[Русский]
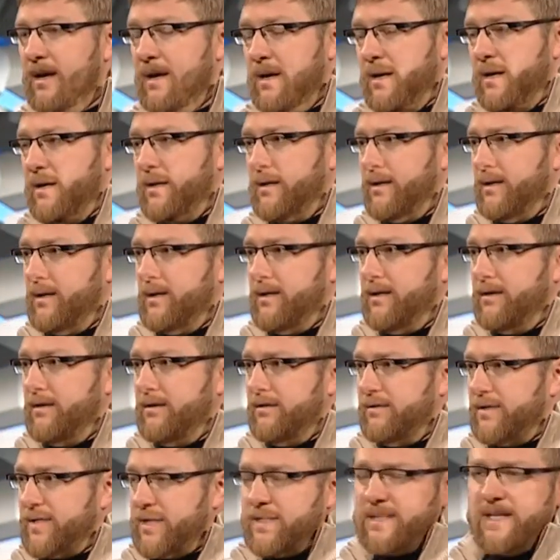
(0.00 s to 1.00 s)
Э,
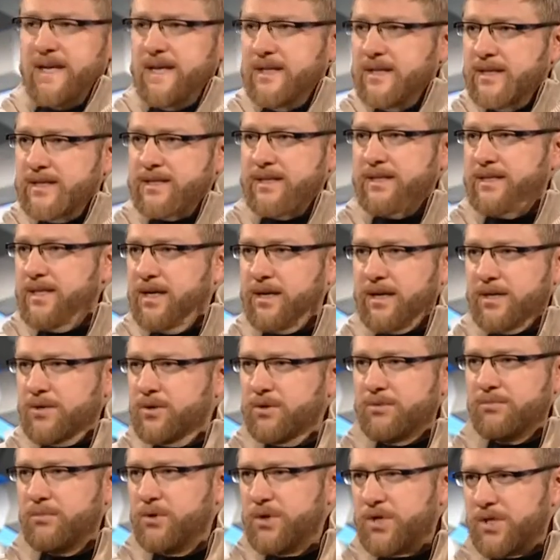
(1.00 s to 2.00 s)
в социальных сетях
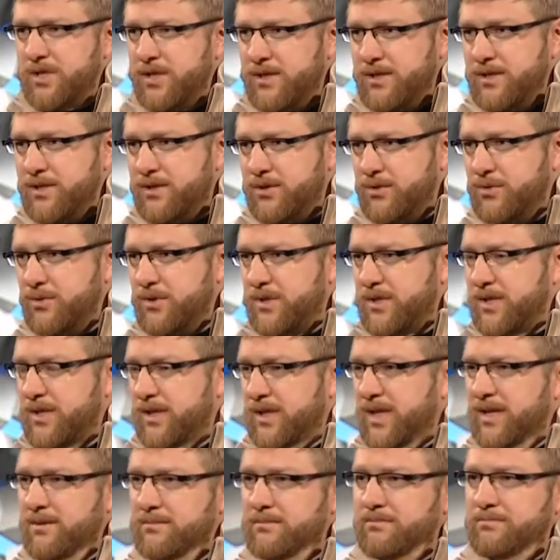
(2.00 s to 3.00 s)
идет мощная дискуссия.
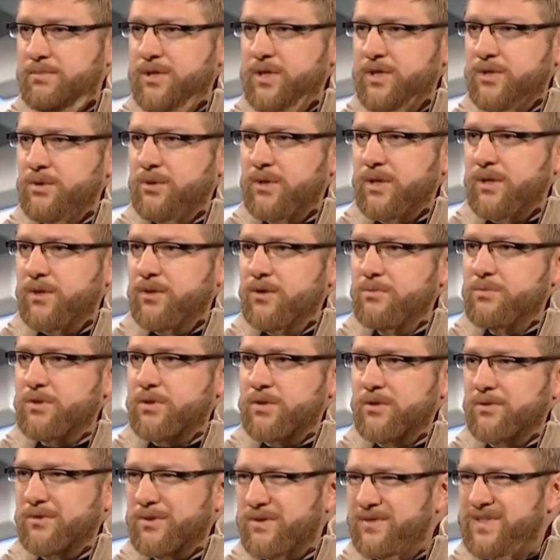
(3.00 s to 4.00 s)
Там пишут о том,
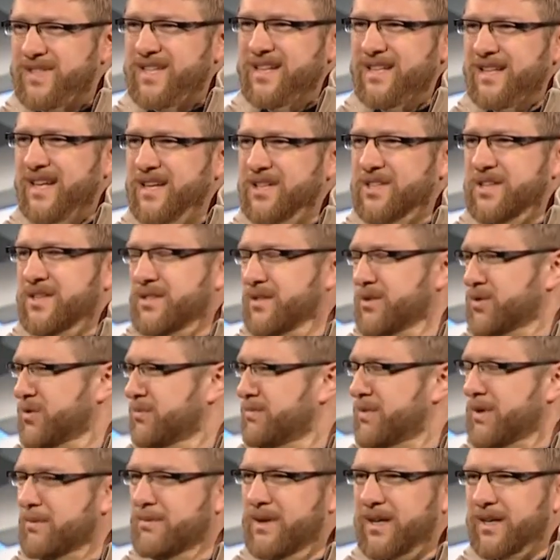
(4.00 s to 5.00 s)
что вот все наши эти
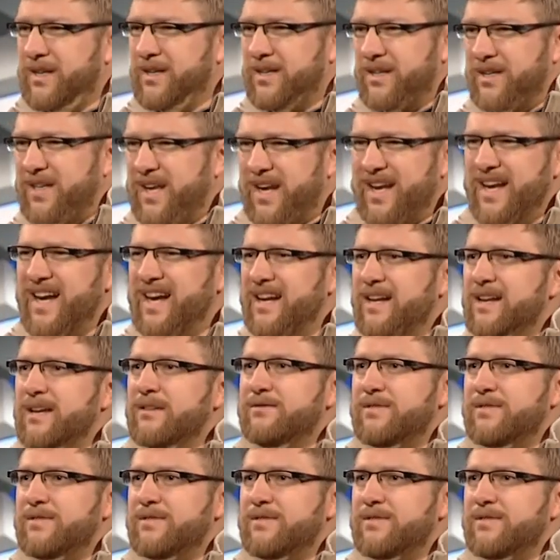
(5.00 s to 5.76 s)
супермаркеты – это реальная